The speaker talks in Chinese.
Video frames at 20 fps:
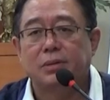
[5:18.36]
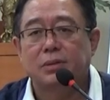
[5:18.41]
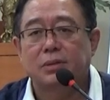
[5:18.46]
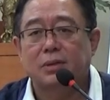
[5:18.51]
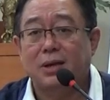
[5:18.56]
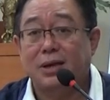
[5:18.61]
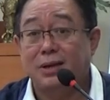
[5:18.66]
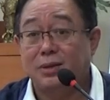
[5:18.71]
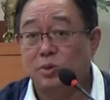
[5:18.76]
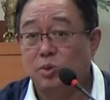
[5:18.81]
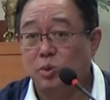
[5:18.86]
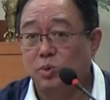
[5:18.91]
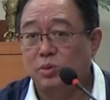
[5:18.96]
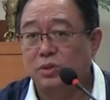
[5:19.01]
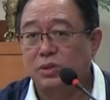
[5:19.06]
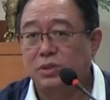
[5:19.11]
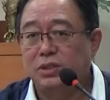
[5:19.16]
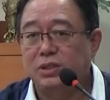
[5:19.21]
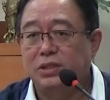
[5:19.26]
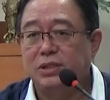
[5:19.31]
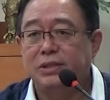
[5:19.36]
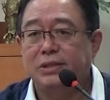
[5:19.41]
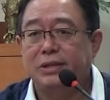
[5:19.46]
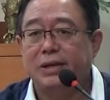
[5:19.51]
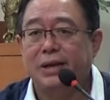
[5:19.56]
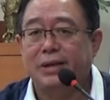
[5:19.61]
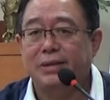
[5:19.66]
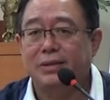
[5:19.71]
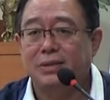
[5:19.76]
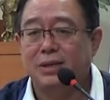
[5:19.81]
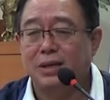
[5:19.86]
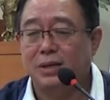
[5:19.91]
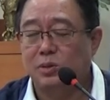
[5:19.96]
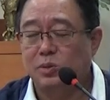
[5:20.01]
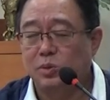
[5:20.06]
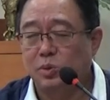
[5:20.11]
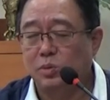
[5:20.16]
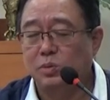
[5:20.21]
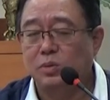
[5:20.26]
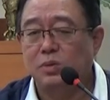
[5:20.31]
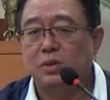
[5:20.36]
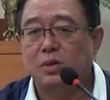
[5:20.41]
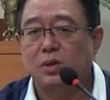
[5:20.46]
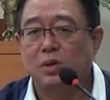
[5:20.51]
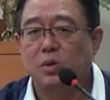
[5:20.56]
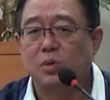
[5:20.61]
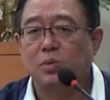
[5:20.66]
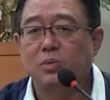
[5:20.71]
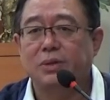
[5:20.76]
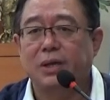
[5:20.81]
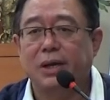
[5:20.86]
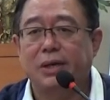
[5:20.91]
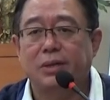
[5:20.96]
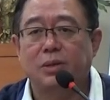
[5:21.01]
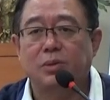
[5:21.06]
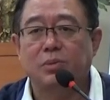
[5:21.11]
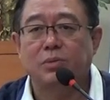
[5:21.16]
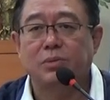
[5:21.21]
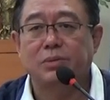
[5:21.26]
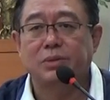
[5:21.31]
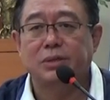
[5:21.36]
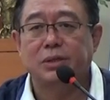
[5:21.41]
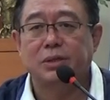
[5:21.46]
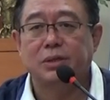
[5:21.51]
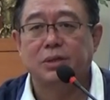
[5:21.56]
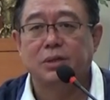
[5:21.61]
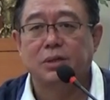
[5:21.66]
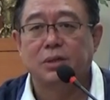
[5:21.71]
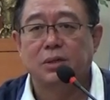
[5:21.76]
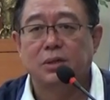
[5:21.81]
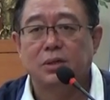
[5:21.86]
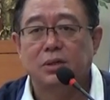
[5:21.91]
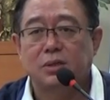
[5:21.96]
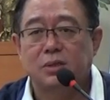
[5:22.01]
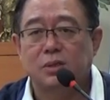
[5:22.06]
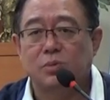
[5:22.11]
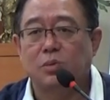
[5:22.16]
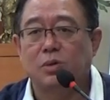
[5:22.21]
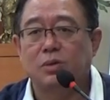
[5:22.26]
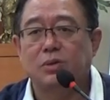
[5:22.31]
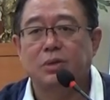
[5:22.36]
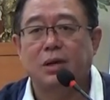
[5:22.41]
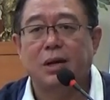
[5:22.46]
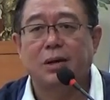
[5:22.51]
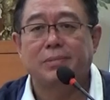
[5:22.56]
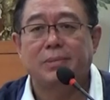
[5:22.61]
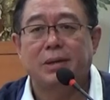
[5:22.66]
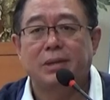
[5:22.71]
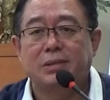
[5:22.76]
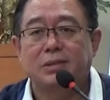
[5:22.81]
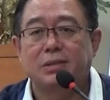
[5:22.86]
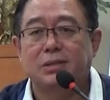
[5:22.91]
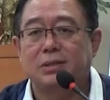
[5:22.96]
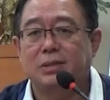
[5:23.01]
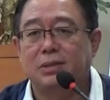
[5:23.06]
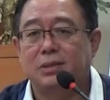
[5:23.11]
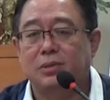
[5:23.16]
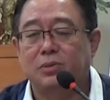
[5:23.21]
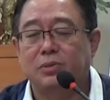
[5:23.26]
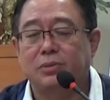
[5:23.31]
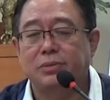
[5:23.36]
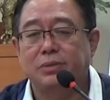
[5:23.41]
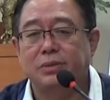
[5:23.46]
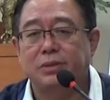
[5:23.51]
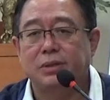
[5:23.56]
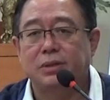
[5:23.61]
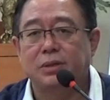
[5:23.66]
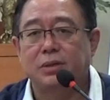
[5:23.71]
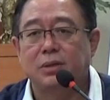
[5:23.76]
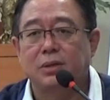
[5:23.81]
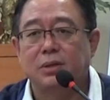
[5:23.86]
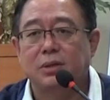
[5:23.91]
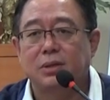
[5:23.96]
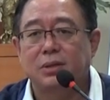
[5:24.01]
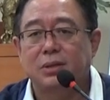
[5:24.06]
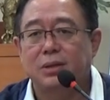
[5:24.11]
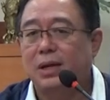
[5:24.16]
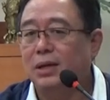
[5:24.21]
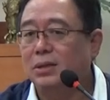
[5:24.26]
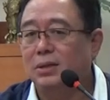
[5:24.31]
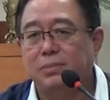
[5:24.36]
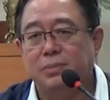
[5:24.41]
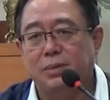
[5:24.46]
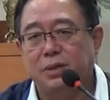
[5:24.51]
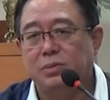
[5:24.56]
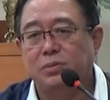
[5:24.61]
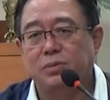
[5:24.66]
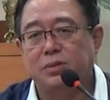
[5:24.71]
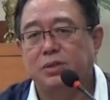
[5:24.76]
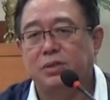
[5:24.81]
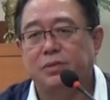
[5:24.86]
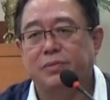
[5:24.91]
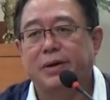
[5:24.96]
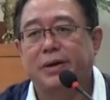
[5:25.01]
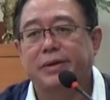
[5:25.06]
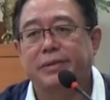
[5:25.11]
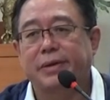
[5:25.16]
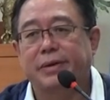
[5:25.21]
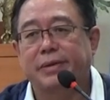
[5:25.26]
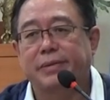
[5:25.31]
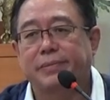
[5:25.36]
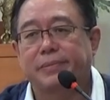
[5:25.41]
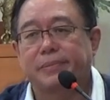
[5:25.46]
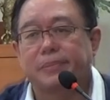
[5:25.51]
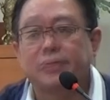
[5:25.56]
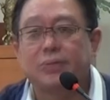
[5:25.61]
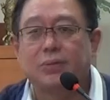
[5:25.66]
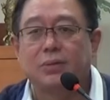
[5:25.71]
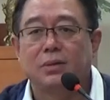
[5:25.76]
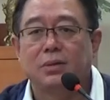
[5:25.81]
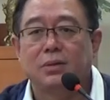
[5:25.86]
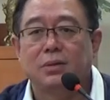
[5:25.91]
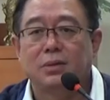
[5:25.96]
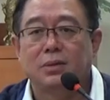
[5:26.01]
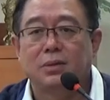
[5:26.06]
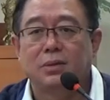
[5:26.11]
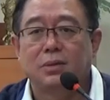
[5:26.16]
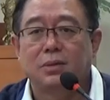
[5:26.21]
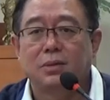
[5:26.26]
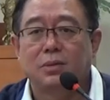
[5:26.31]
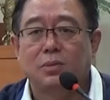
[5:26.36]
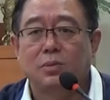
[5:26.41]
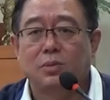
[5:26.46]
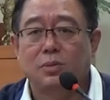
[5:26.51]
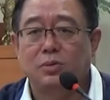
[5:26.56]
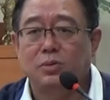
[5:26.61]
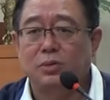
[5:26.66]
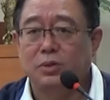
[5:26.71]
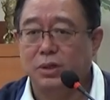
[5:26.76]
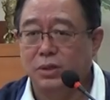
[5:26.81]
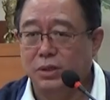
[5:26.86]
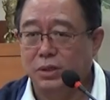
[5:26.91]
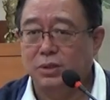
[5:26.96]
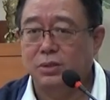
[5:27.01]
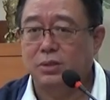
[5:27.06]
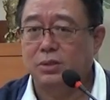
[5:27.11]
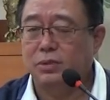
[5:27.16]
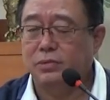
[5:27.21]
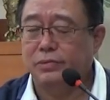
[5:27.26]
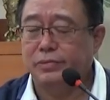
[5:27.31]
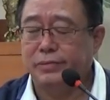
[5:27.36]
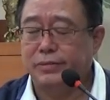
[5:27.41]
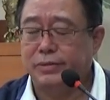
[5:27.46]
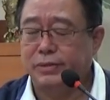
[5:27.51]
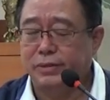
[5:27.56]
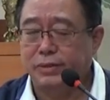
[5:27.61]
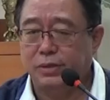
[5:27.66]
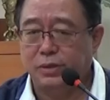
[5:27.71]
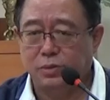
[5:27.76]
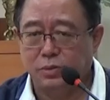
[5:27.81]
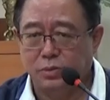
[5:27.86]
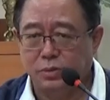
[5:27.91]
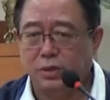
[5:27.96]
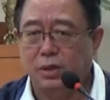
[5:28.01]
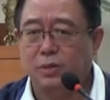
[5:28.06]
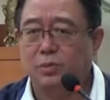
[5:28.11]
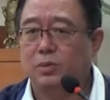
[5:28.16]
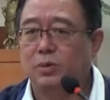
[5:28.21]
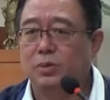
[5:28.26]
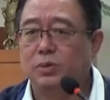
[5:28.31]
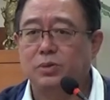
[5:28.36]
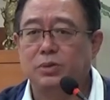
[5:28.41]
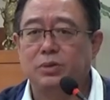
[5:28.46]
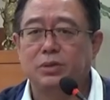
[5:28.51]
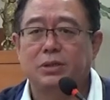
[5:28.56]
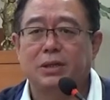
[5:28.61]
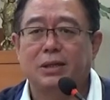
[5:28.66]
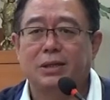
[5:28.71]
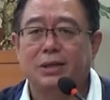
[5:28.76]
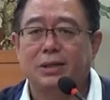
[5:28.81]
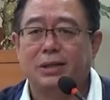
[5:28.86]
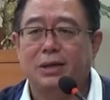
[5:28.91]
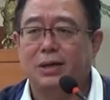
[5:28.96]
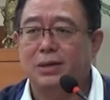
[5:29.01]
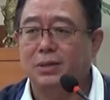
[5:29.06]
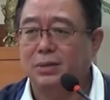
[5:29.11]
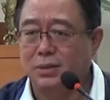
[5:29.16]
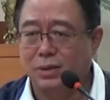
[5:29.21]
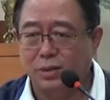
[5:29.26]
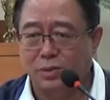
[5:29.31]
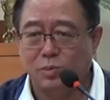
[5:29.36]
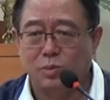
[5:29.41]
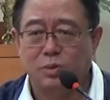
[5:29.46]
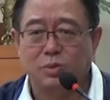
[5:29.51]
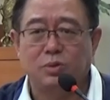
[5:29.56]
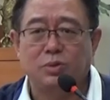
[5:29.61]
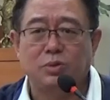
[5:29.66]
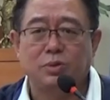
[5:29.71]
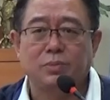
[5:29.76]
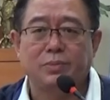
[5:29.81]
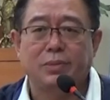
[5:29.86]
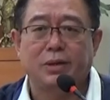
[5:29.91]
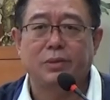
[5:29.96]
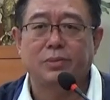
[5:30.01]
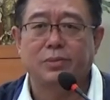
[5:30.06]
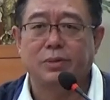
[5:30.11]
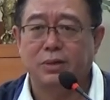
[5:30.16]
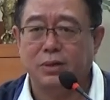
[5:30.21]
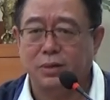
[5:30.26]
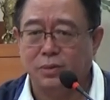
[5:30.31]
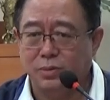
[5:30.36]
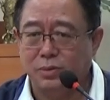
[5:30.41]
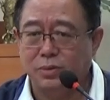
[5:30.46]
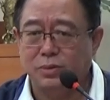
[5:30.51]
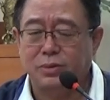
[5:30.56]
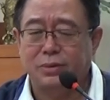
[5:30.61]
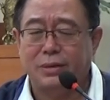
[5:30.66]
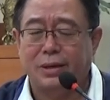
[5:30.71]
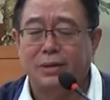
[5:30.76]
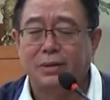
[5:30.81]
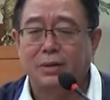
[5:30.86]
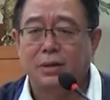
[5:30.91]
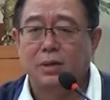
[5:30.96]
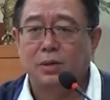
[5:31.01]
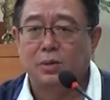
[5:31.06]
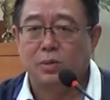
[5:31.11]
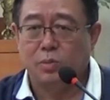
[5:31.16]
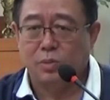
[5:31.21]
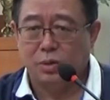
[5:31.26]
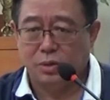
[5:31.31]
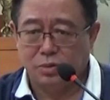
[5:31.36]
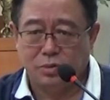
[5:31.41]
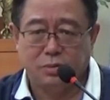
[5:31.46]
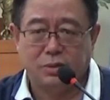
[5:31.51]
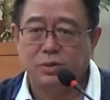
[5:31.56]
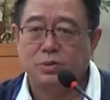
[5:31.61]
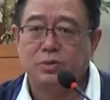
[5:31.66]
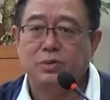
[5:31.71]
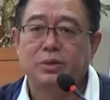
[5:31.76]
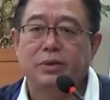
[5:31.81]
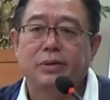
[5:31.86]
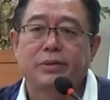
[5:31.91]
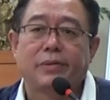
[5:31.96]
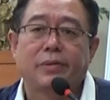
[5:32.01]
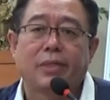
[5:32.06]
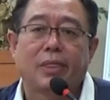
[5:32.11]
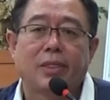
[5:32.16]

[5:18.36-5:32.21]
太重视金钱，太重视后天的东西，自我去安排自己的东西，那你没有希望。我觉得师傅现在就让我去加拿大，让我去美国，让我去哪，我就得去。